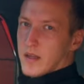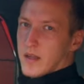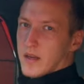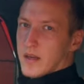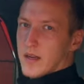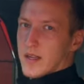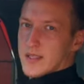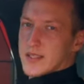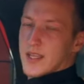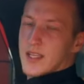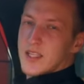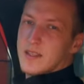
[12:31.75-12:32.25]

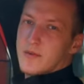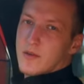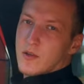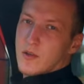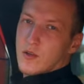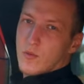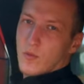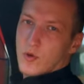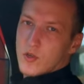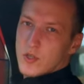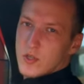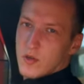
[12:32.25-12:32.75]
На заднем
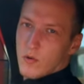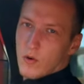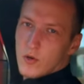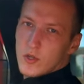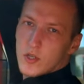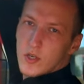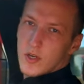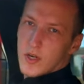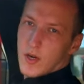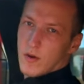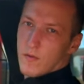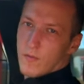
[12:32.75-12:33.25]
ряду можно
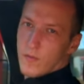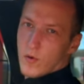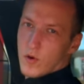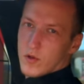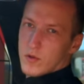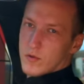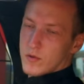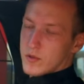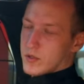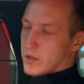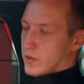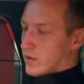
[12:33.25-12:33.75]
очень
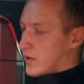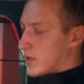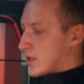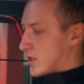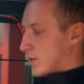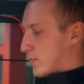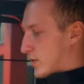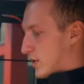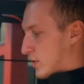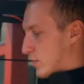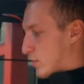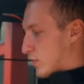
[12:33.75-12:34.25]
комфортно
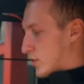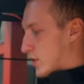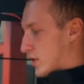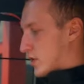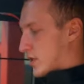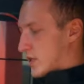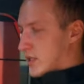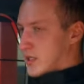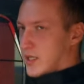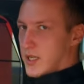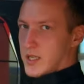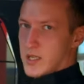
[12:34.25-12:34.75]
устроиться, потому что
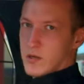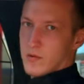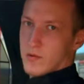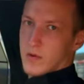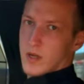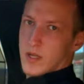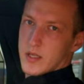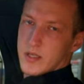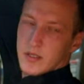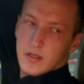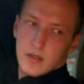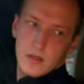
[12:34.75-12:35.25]
сиденье у
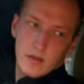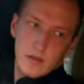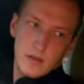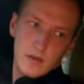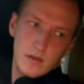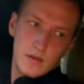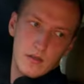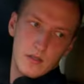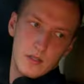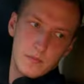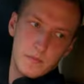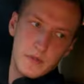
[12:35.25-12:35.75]
нас,
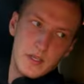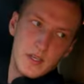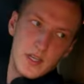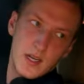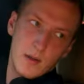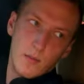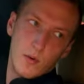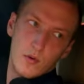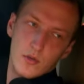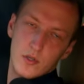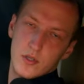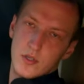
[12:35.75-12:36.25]
э,
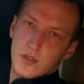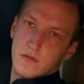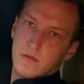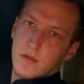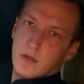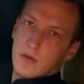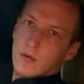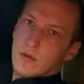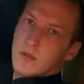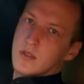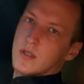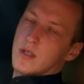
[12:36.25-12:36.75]
спинка может
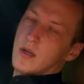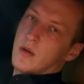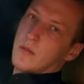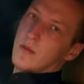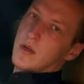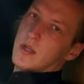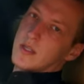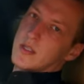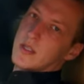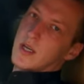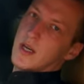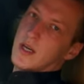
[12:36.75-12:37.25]
сдвинуться
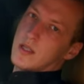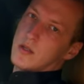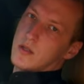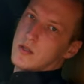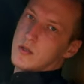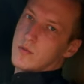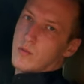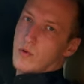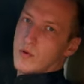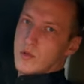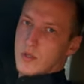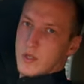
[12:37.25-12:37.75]
назад, то
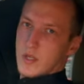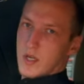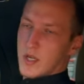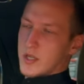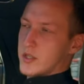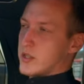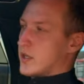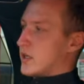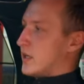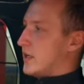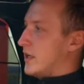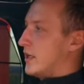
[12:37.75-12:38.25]
есть можно
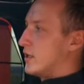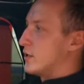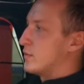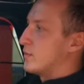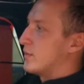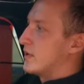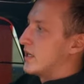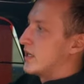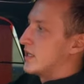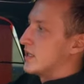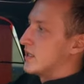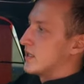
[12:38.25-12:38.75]
даже лечь,
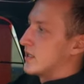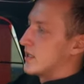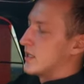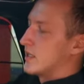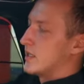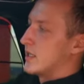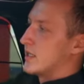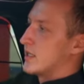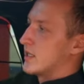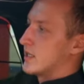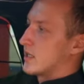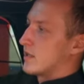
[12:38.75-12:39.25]
переднее
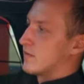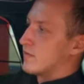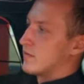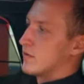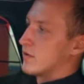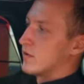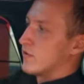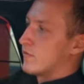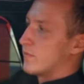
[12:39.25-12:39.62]
сиденье отодвинуть